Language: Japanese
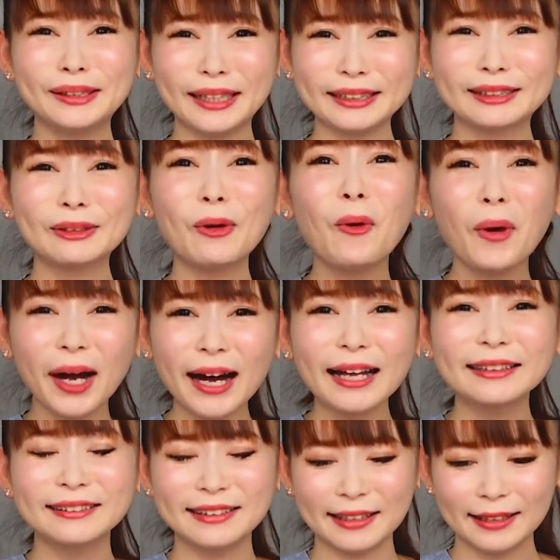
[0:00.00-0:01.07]
るんか、そ
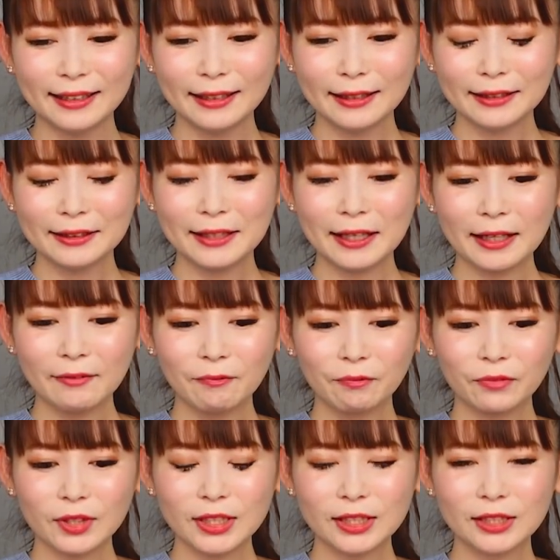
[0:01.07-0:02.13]
うか」ってで
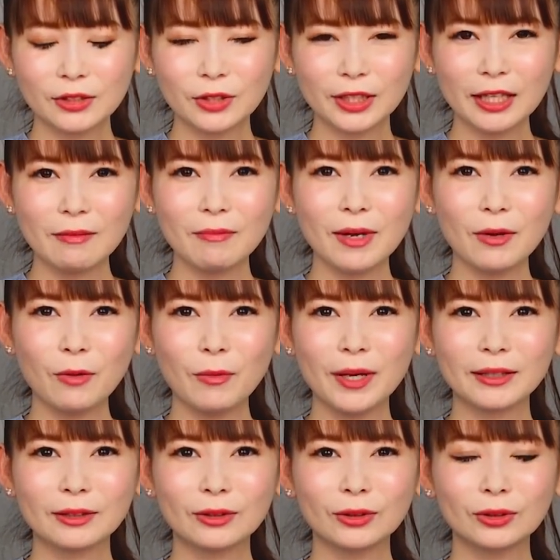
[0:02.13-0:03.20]
一生懸命お
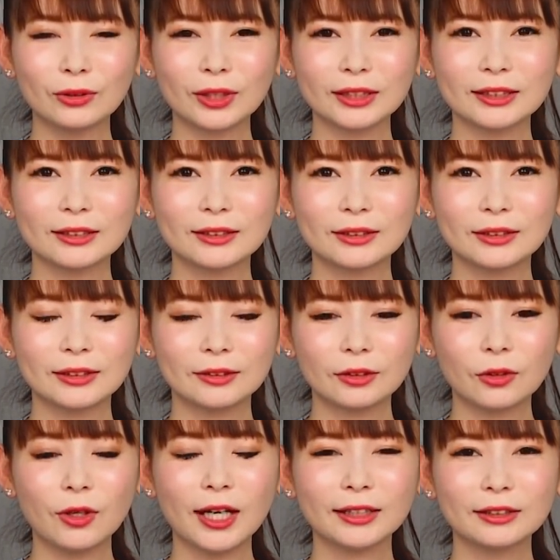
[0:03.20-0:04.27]
弁当とか作る、
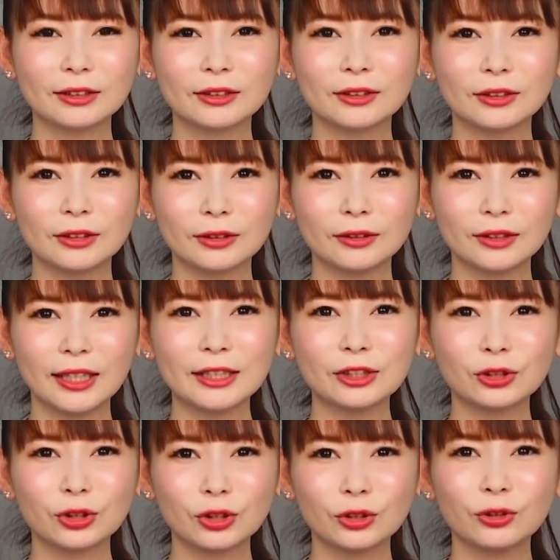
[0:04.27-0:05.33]
ご飯作る練
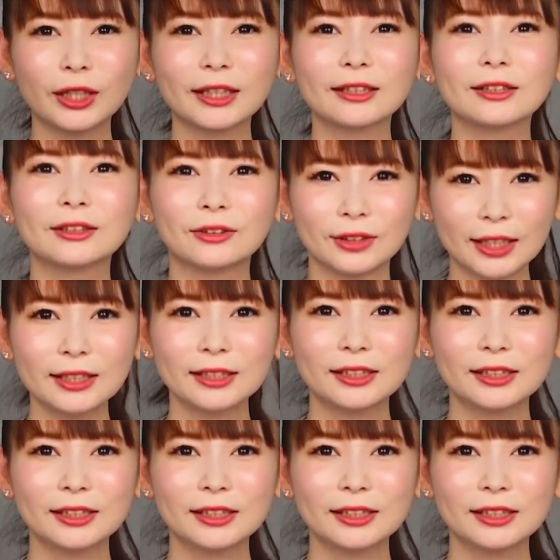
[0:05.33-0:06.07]
習するわけですよね。